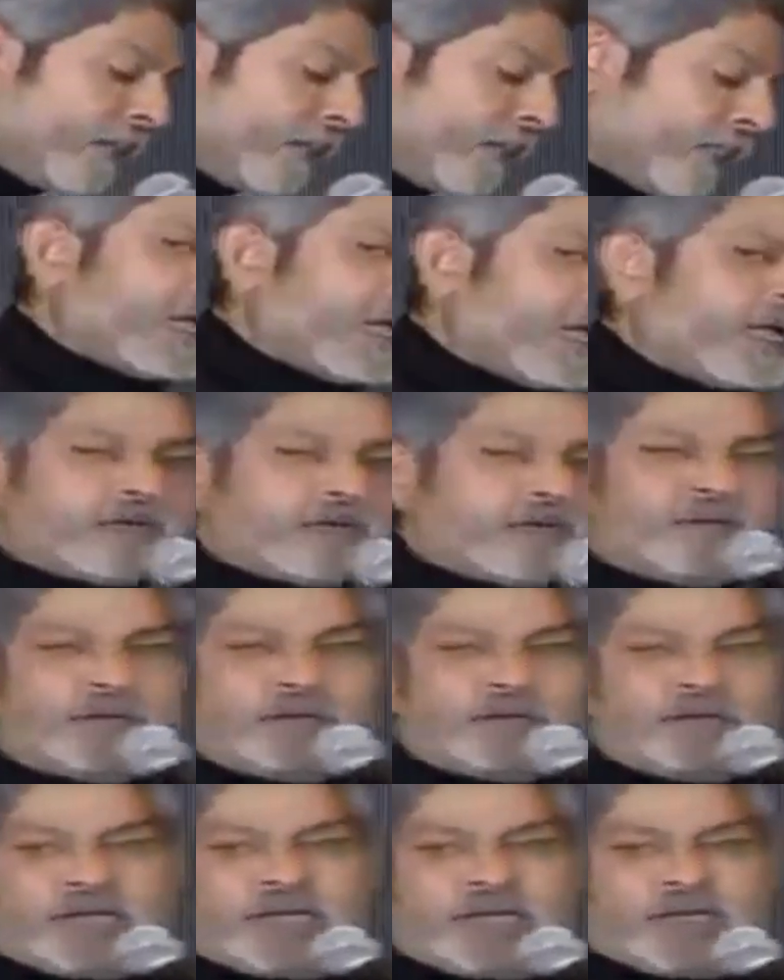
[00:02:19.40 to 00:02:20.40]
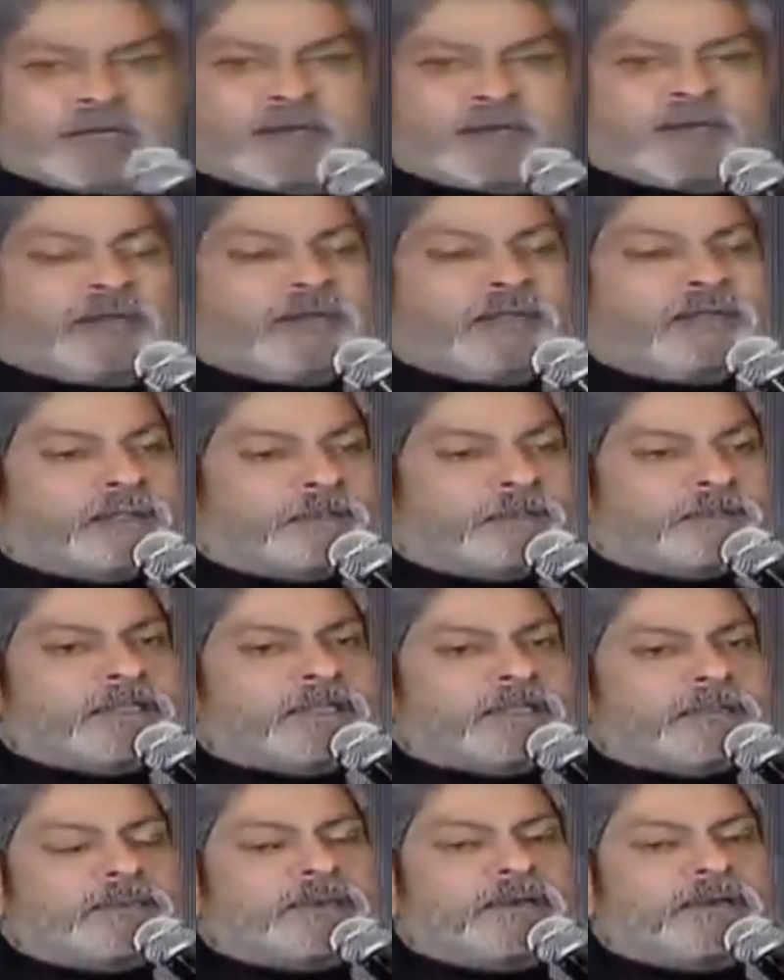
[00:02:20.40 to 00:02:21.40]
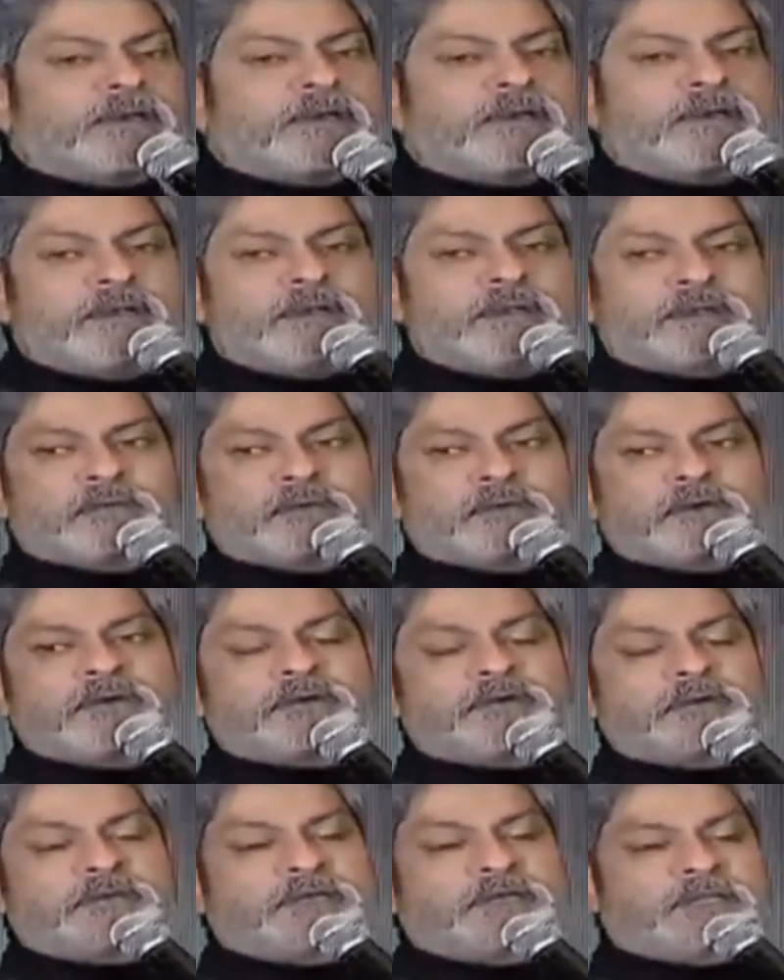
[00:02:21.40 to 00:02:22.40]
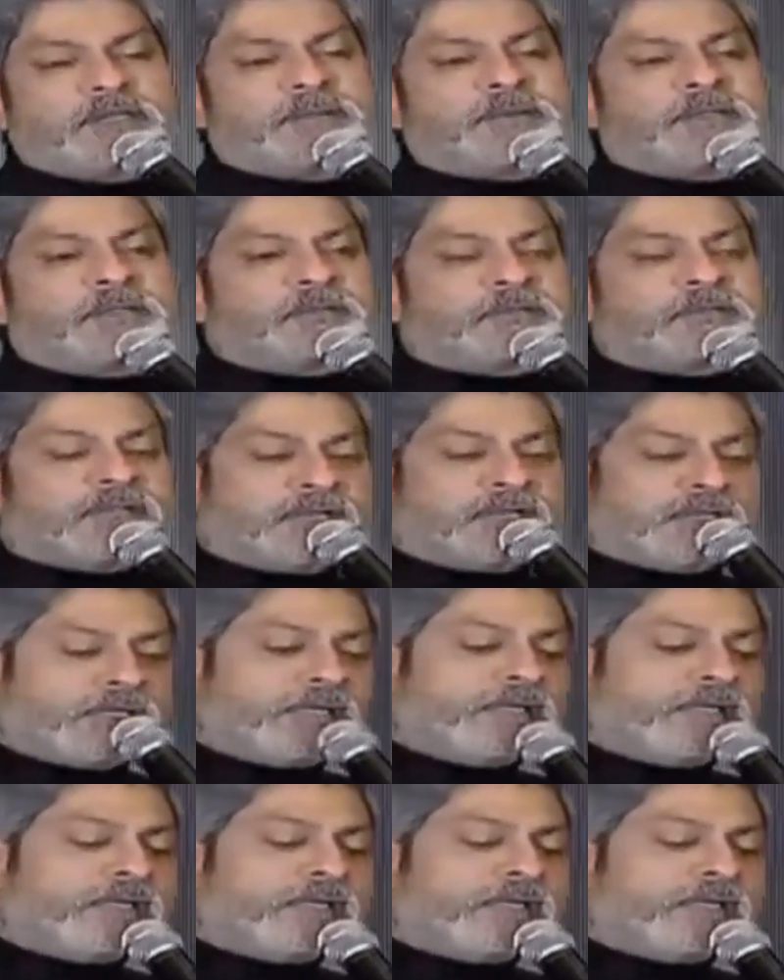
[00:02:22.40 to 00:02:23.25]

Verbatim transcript: చాలా కూల్ డైరెక్టర్ అండి ఇంత పెద్ద బర్డ్ని ఇన్ని కోట్లు నెత్తి మీద ఉందనే